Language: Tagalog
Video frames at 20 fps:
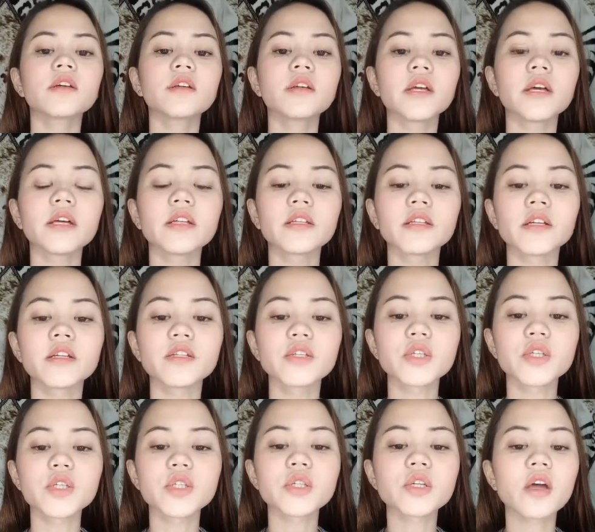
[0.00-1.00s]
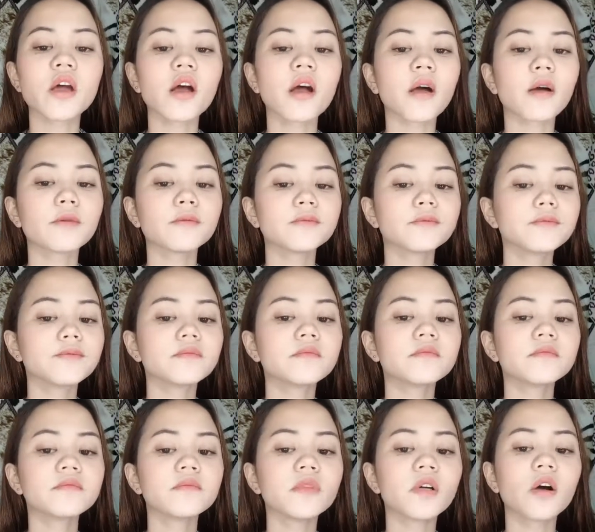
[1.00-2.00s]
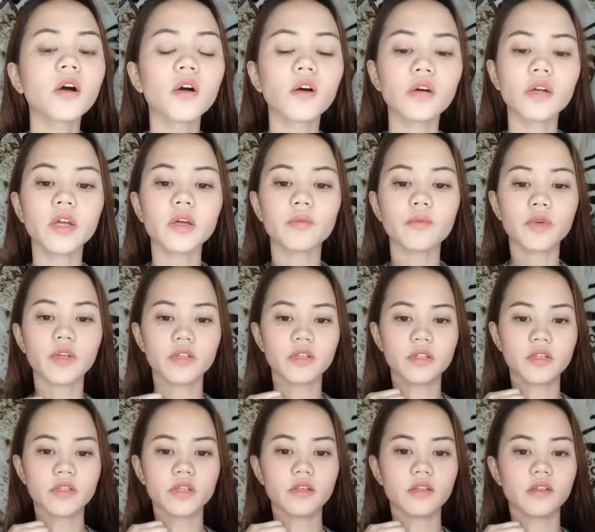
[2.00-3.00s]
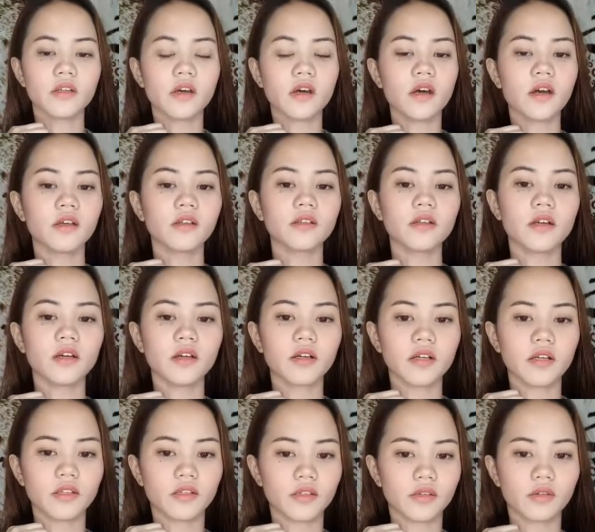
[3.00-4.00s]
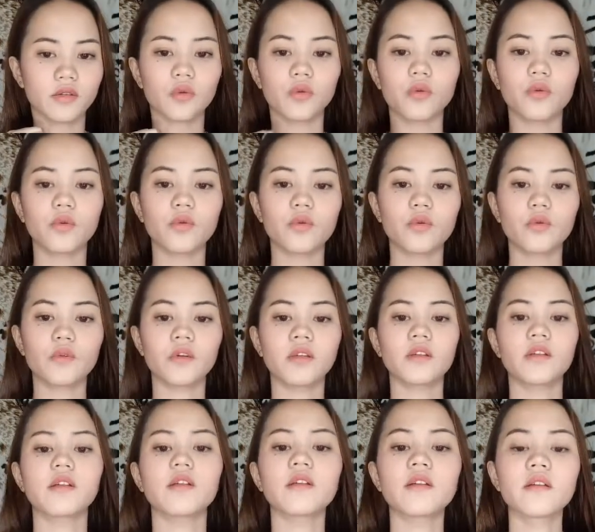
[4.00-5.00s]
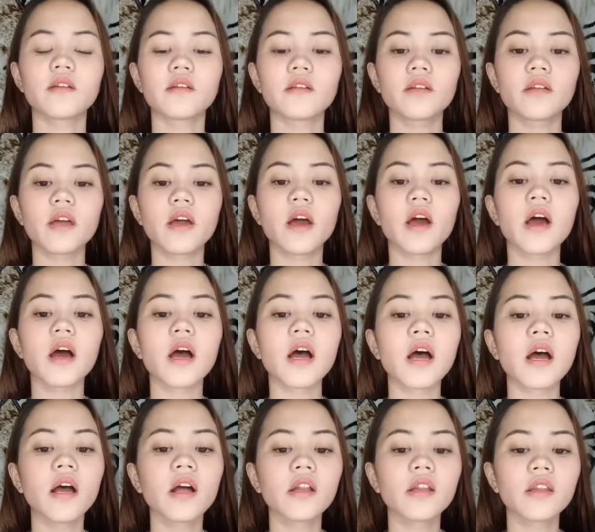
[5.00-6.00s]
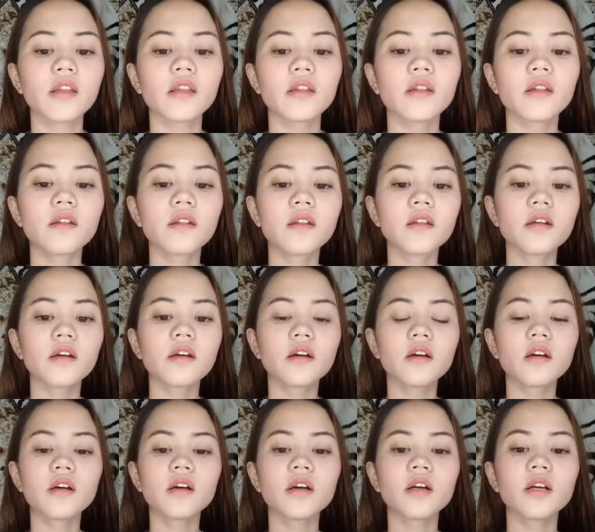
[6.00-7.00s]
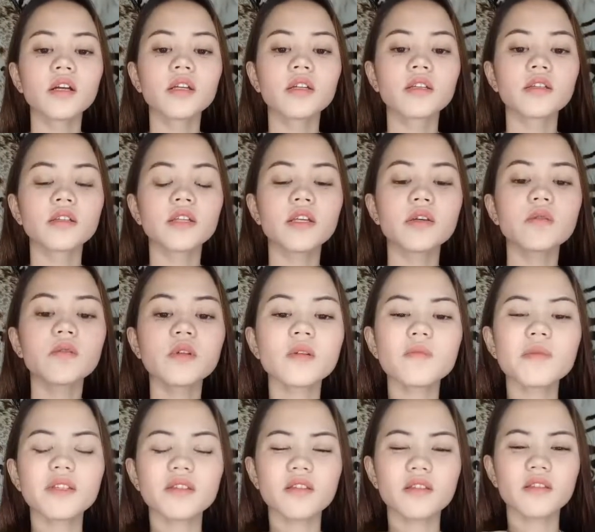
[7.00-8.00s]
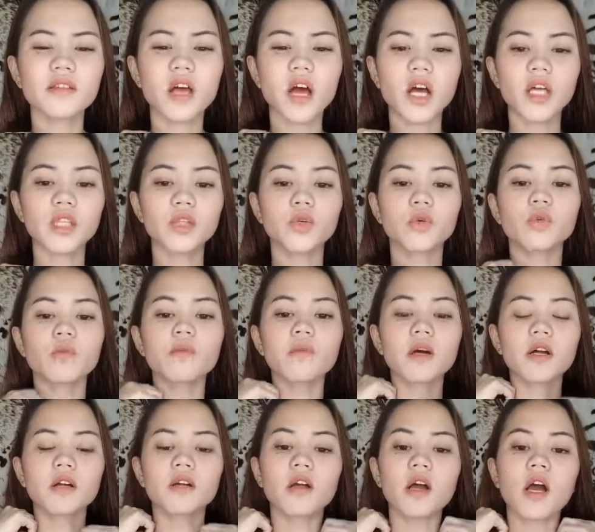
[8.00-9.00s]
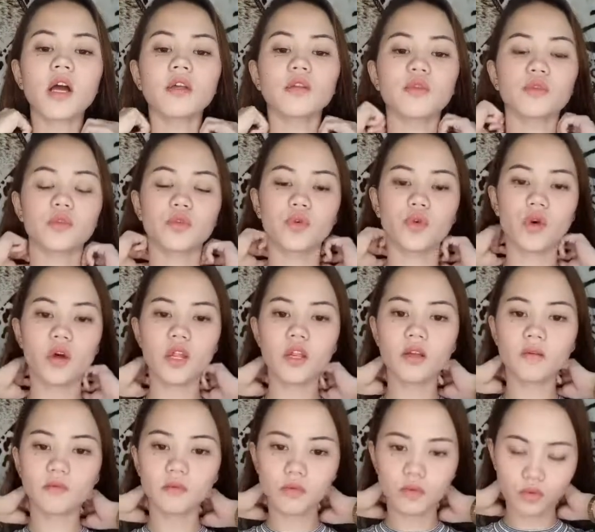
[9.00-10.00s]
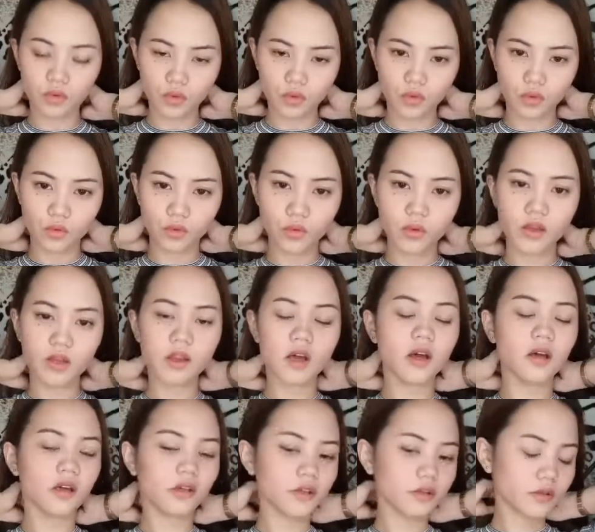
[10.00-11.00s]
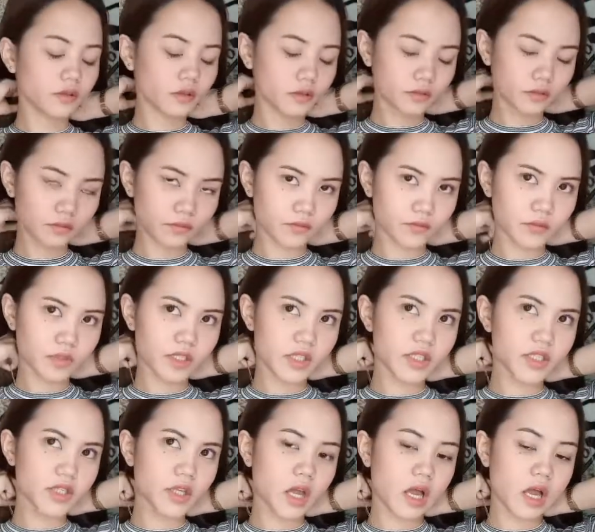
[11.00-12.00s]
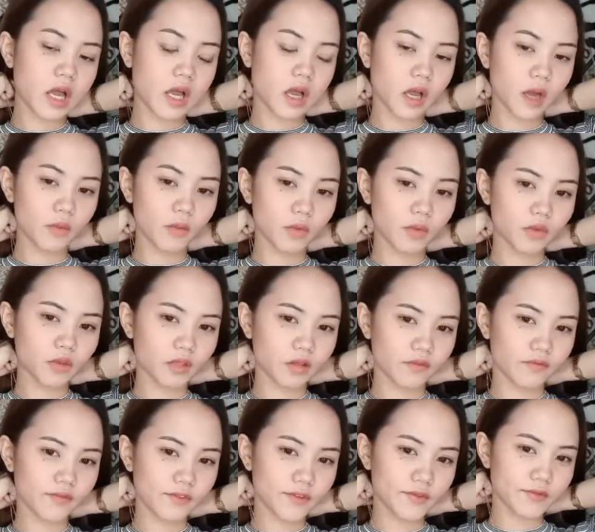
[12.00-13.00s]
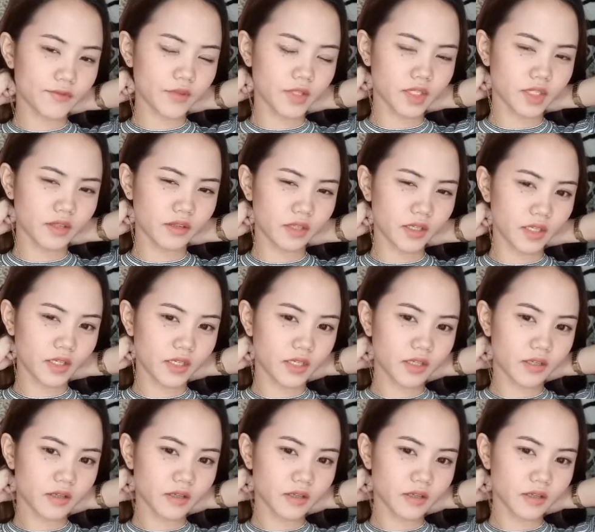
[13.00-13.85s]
Yan, ganyan siya. O kaya pwede siya na makaganto. Yan. Hindi ko na matandaan kung magkano to. Alam ko, walang, hindi siya aabot ng 50 din.